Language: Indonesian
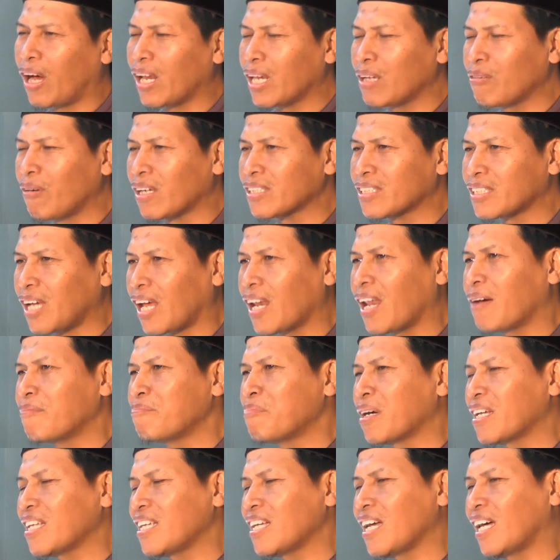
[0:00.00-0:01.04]
Alaihi Wasallam
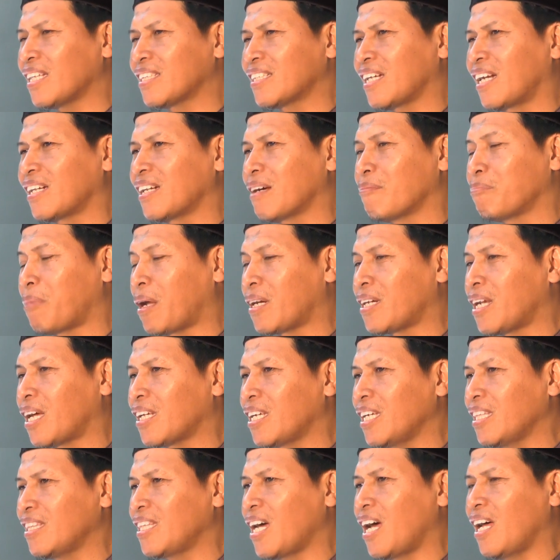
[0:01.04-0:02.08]
mengingatkan kepada
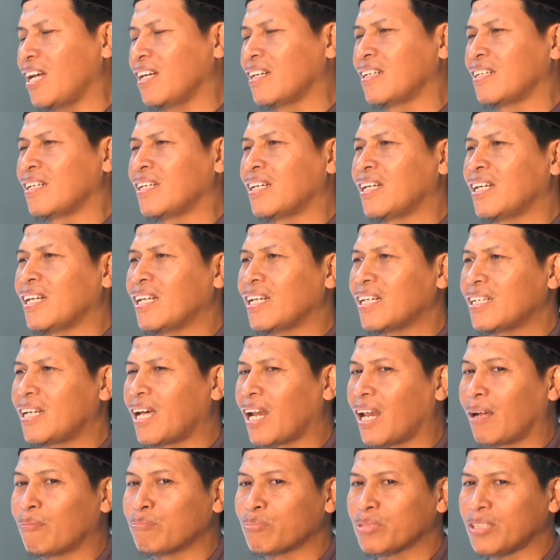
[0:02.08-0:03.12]
kita
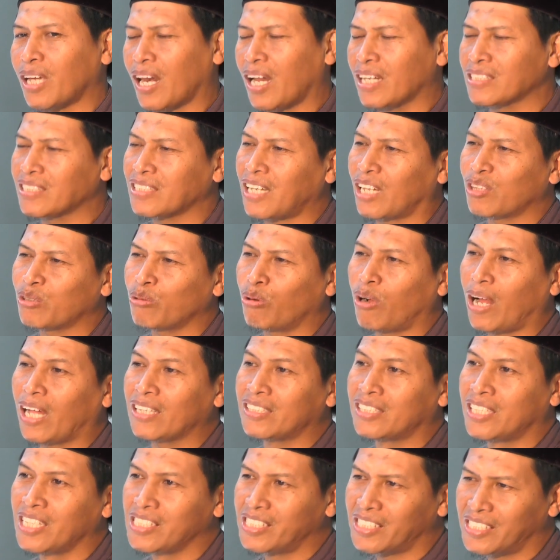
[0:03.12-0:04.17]
dalam salah satu
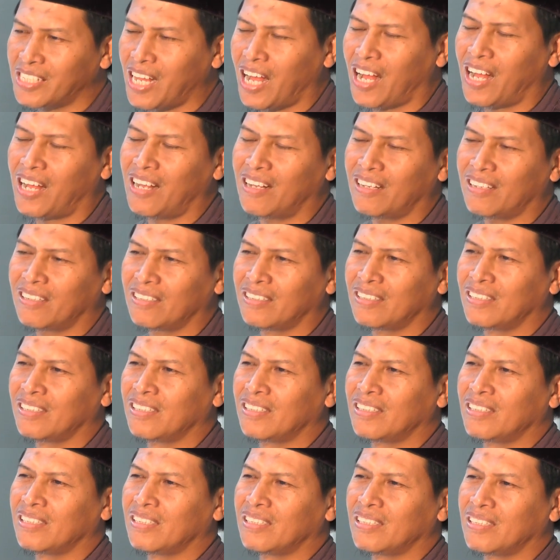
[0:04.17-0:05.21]
hadisnya
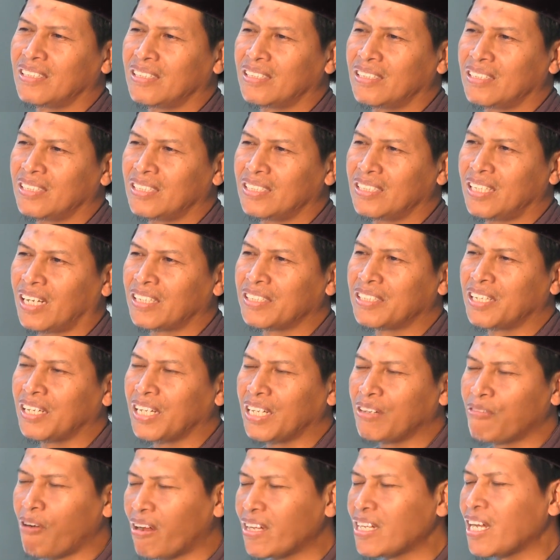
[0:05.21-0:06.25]
yang
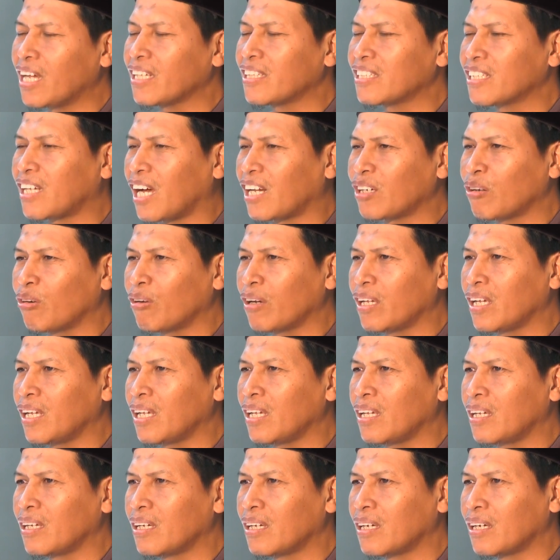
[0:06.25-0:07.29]
diriwayatkan
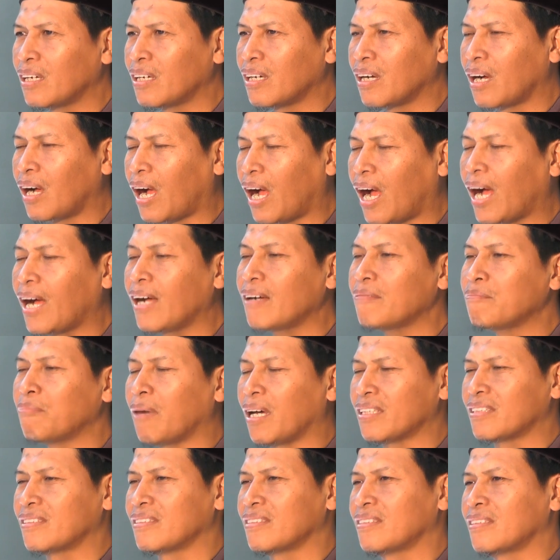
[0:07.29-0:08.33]
oleh
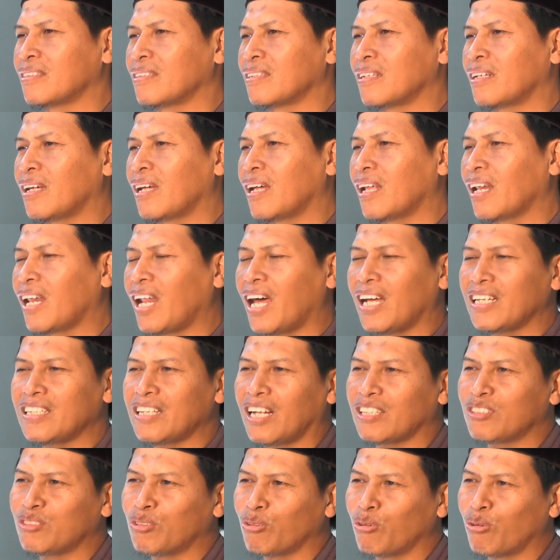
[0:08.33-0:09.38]
Ahmad
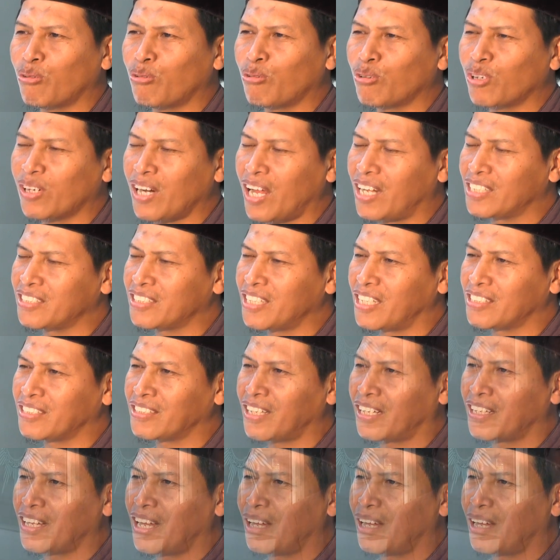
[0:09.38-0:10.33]
layat rukun nasa say